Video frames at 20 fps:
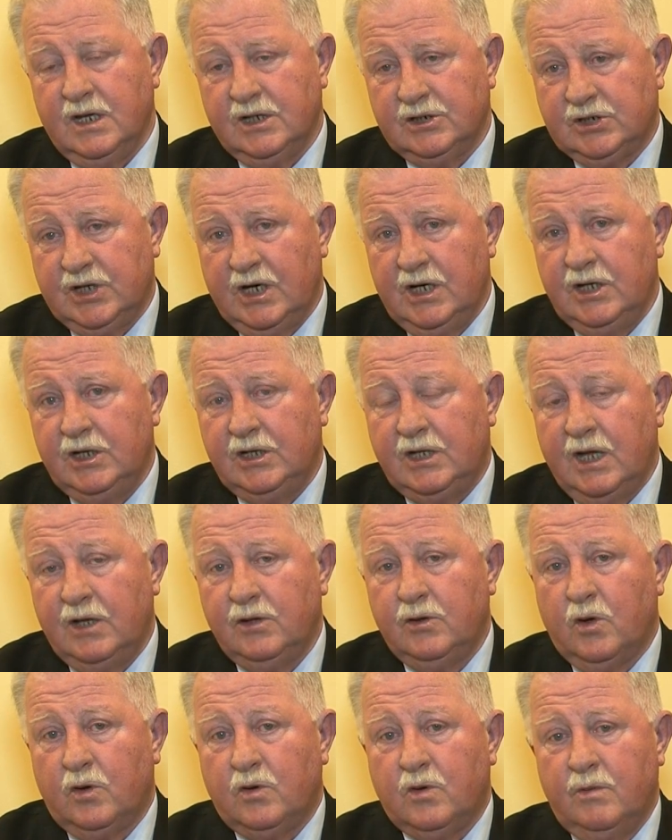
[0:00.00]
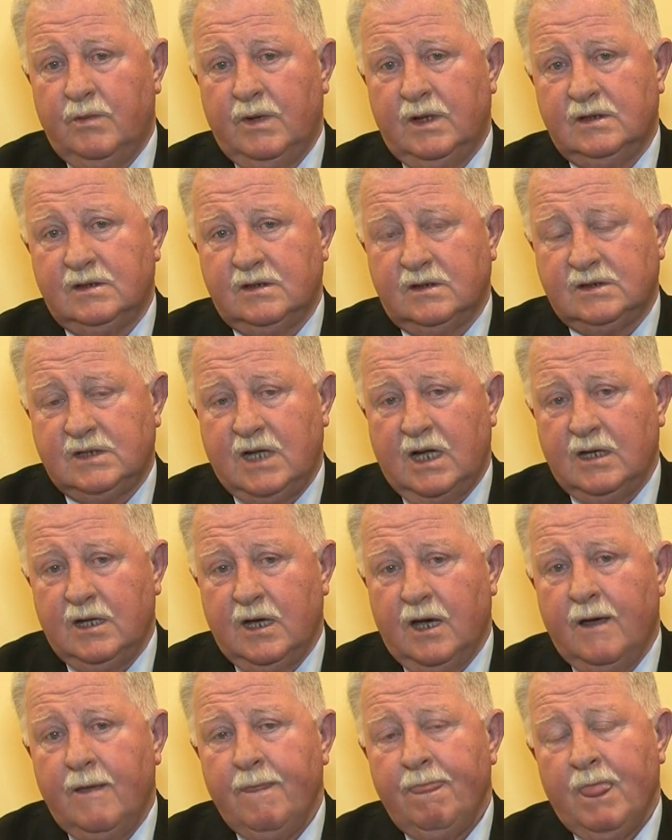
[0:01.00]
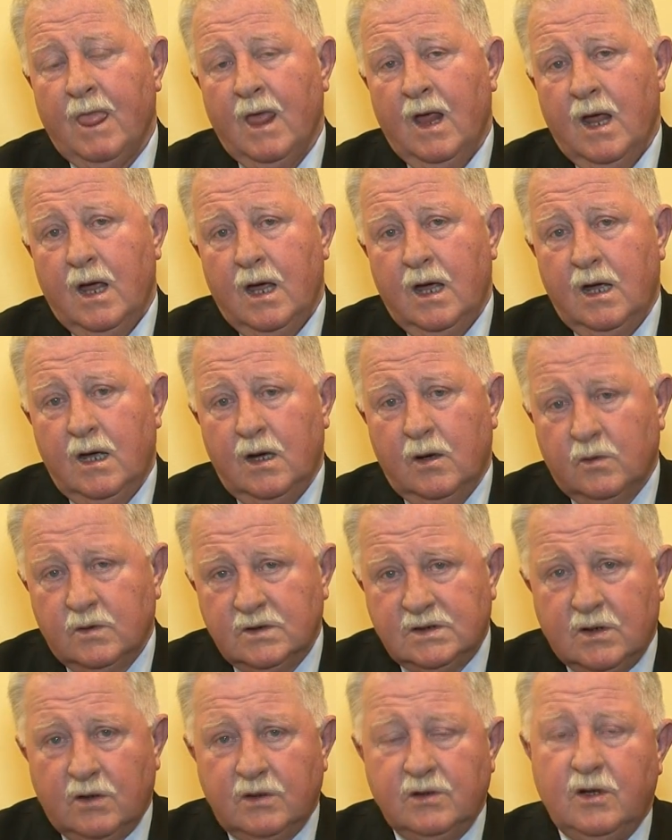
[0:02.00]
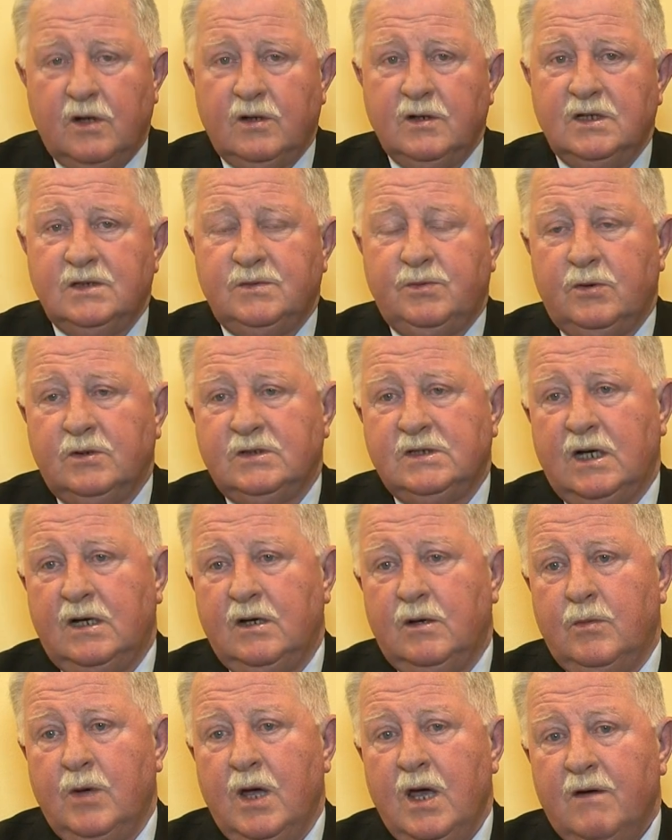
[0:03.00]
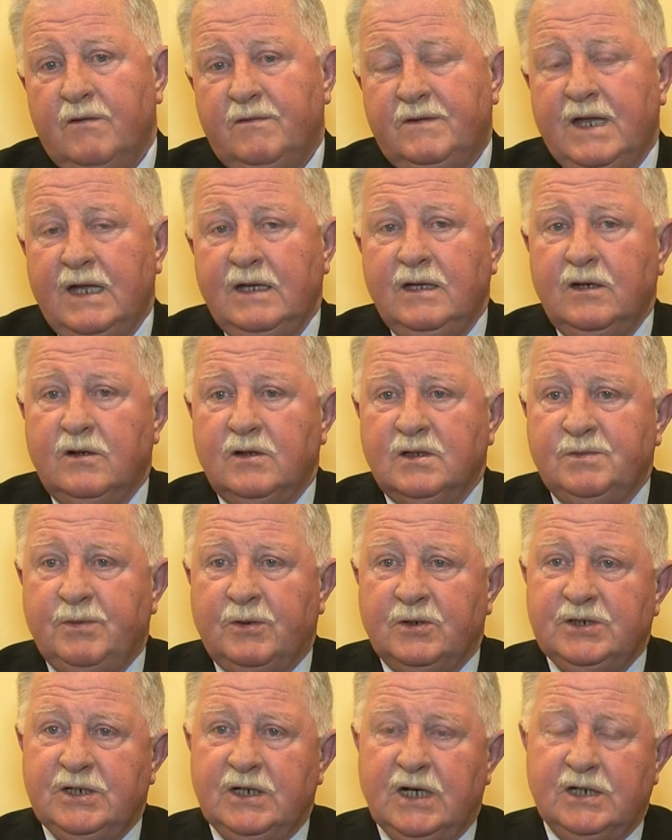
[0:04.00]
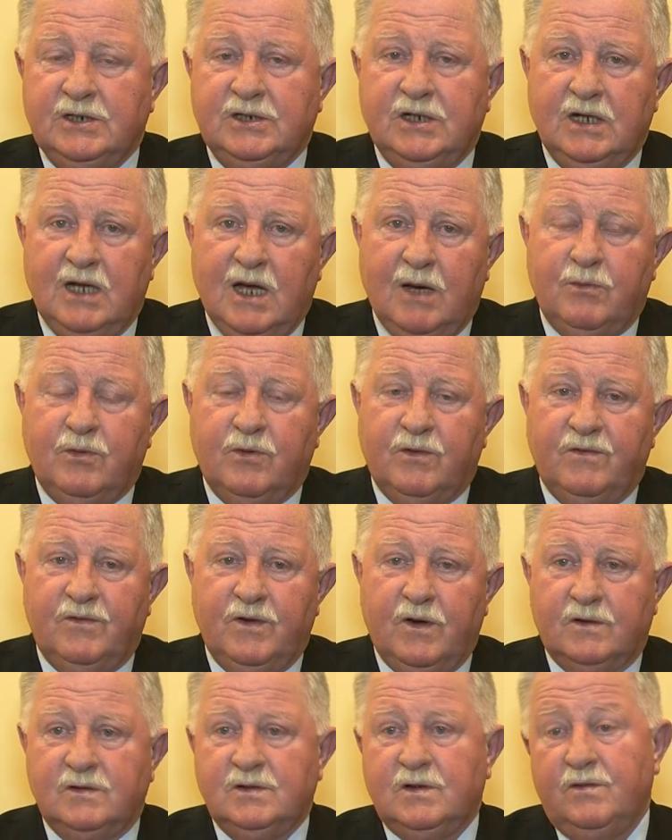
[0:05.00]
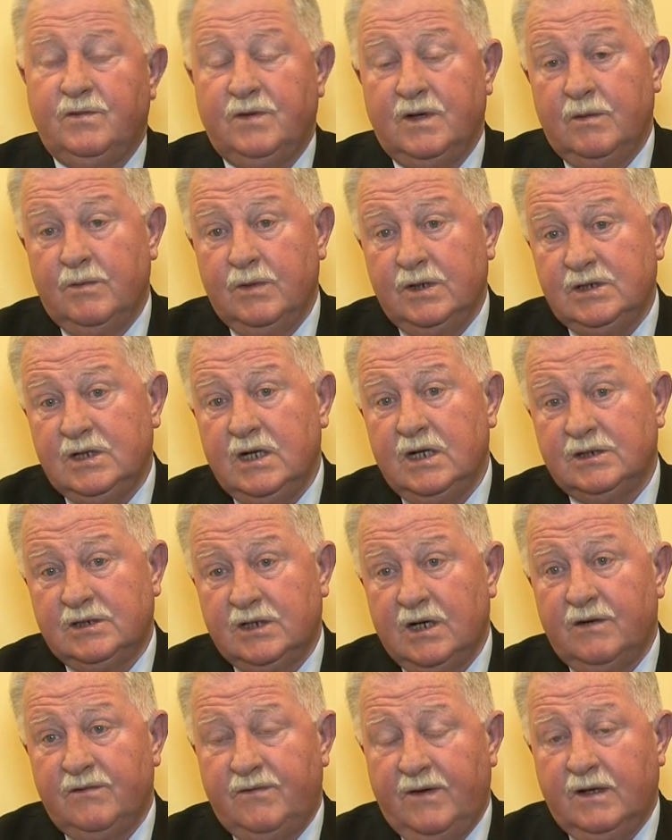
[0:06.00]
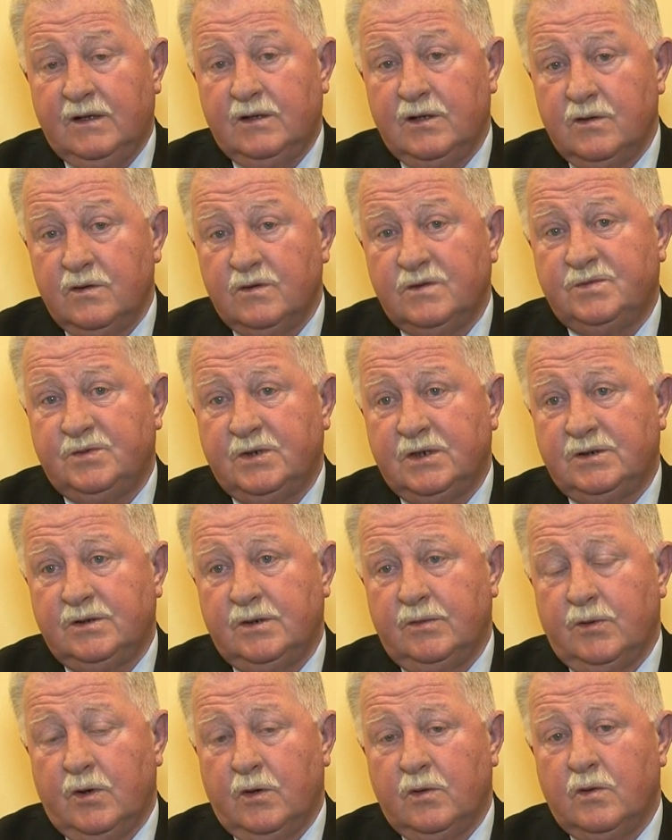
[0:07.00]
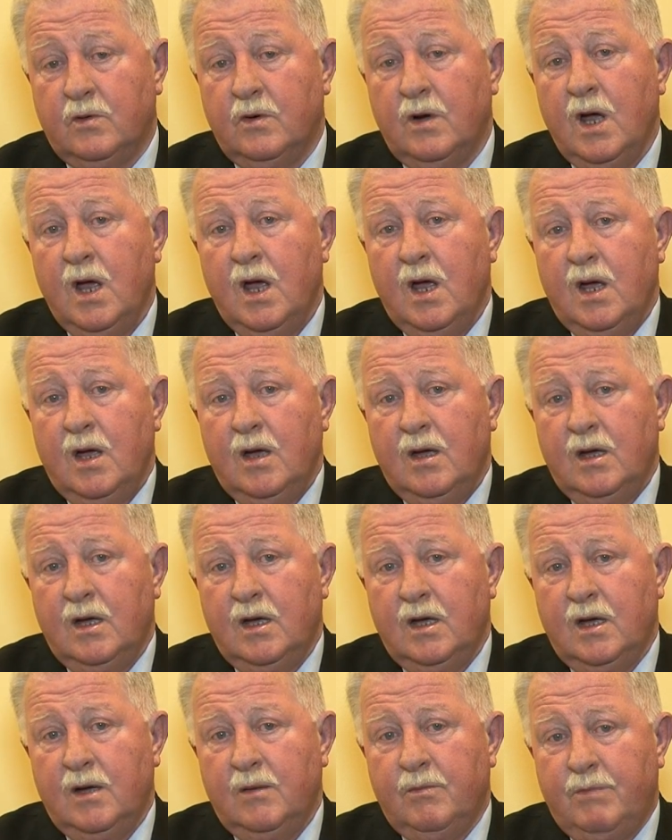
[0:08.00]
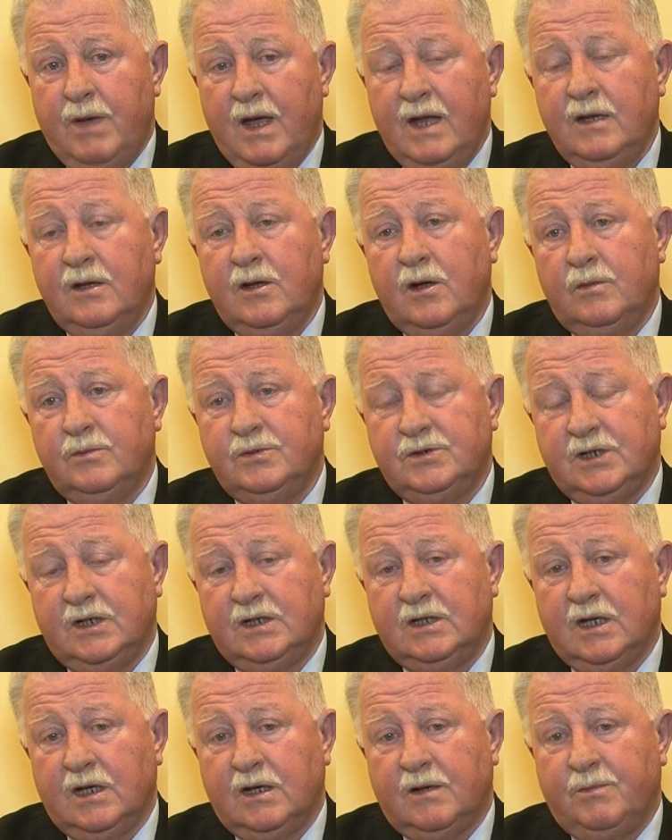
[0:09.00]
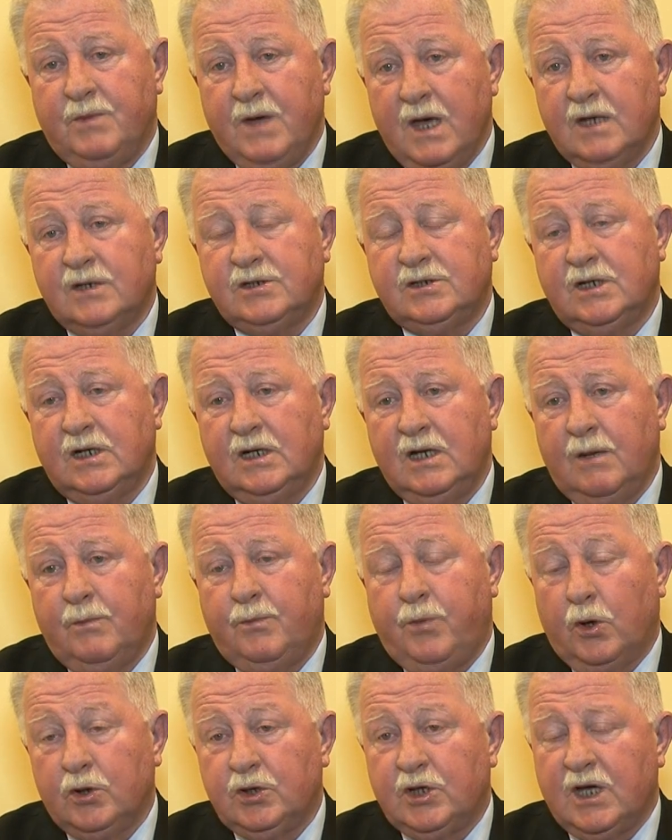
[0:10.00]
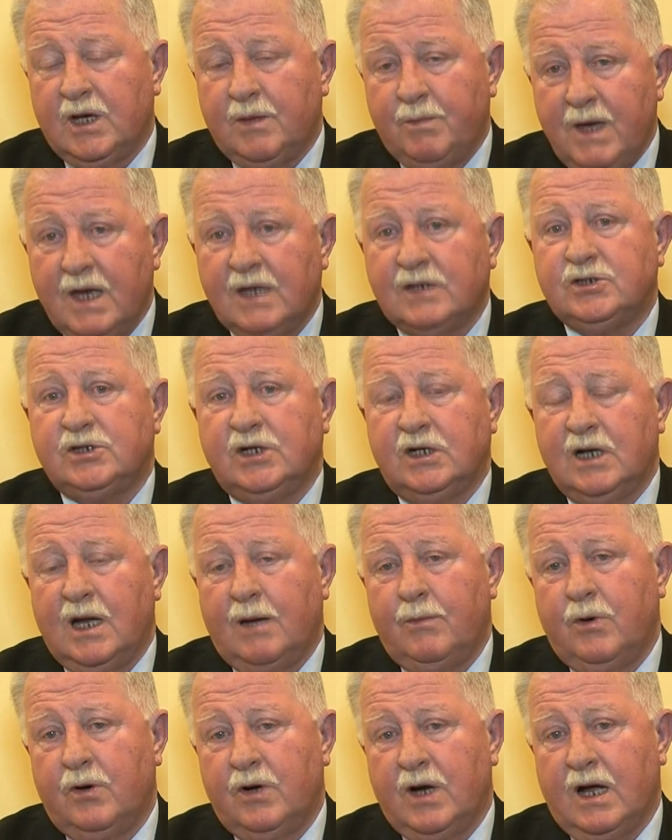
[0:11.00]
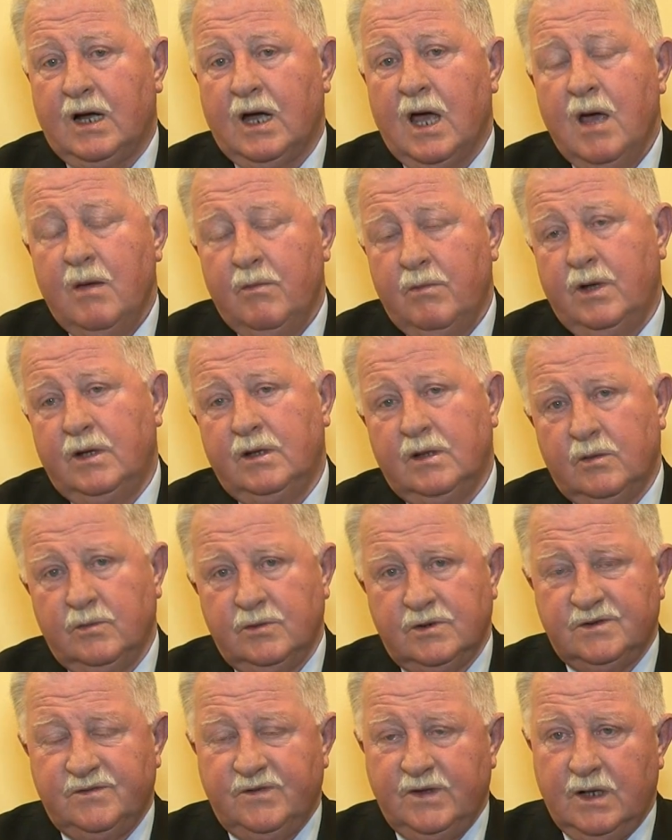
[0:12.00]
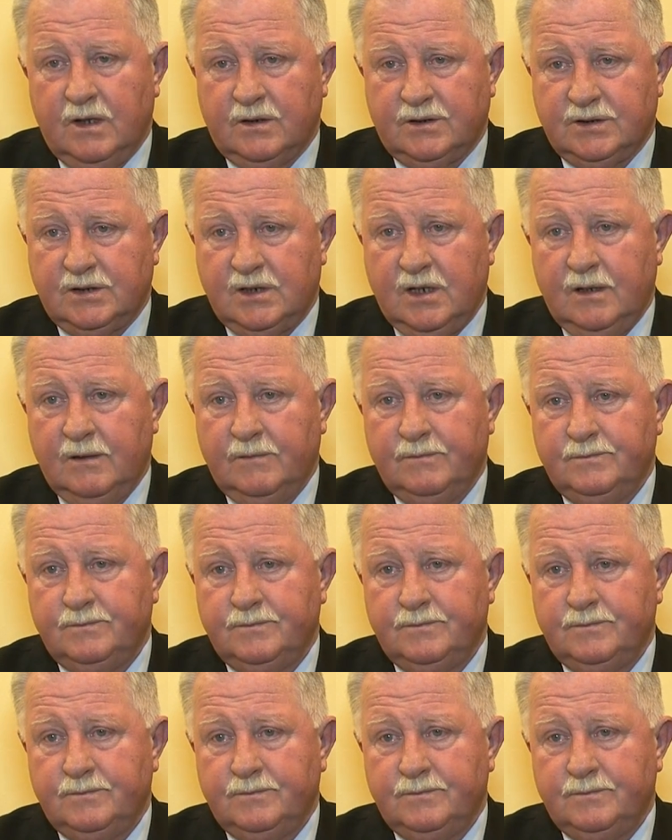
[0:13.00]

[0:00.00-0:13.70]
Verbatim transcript: Jeżeli ten dokument zostanie uzgodniony z Brukselą, wtedy rozpoczyna się się nabór wniosków i myślę, że efekty już w przyszłym roku e, będą przy tych pierwszych, po tych pierwszych naborach będą już widoczne.